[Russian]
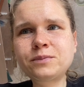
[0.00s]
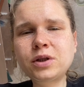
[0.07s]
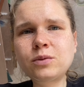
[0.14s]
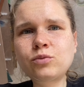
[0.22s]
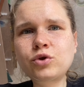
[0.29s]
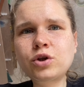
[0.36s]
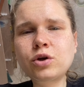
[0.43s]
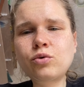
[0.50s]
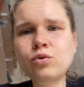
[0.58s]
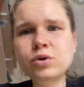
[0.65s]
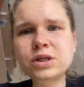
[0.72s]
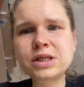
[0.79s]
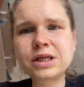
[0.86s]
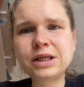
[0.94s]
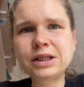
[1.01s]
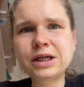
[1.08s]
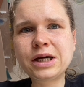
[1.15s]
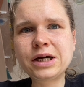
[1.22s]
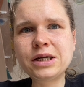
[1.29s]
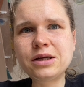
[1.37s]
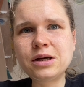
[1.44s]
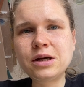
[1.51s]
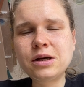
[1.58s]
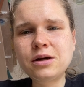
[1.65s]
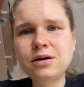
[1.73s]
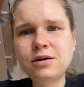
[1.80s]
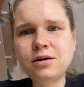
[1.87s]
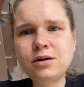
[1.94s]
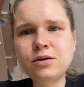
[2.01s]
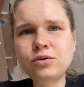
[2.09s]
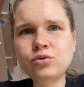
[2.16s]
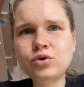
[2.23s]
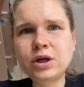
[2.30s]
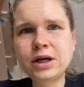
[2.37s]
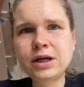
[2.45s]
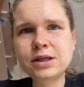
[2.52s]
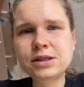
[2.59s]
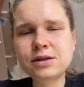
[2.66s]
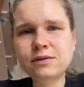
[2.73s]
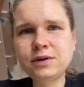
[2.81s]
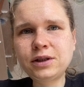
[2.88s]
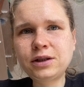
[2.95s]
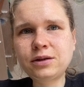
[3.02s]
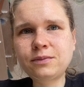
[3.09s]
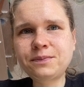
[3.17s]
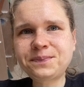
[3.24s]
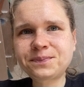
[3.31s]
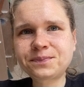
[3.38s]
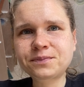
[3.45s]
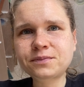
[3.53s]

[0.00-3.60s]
потому что костная ткань а, нуждается в этом.